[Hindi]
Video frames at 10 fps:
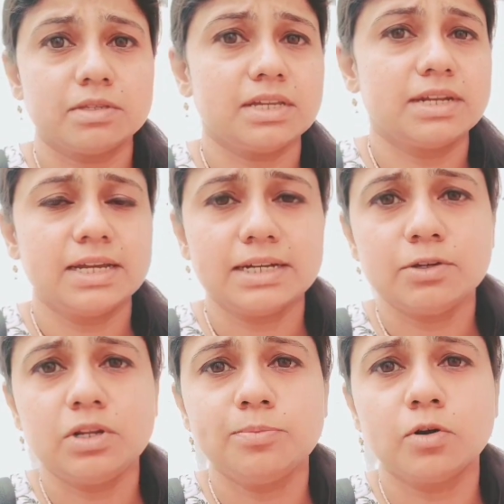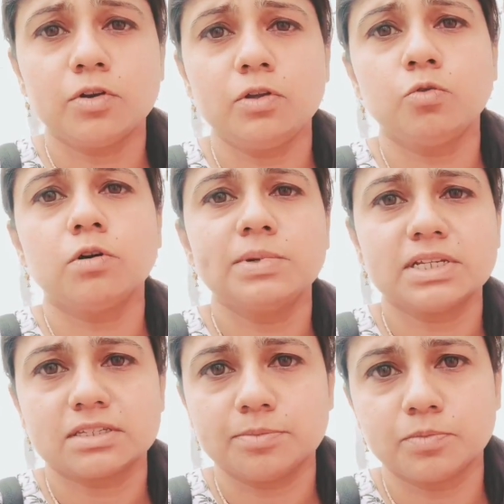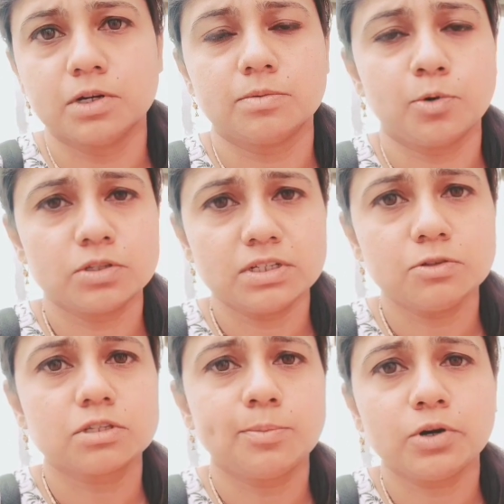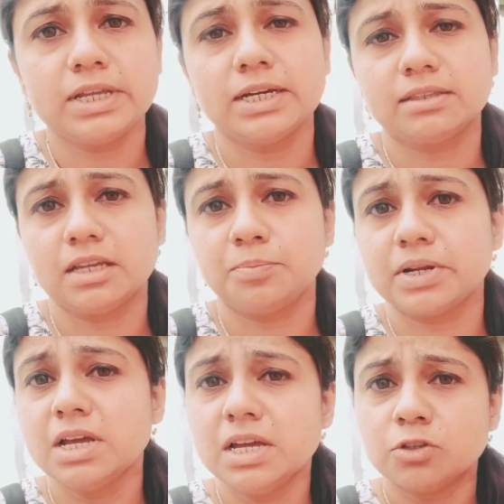ऐसा नेगेटिव नहीं बोल रही हूँ हमेशा सब पॉजिटिव सपोर्ट ही करते हैं पर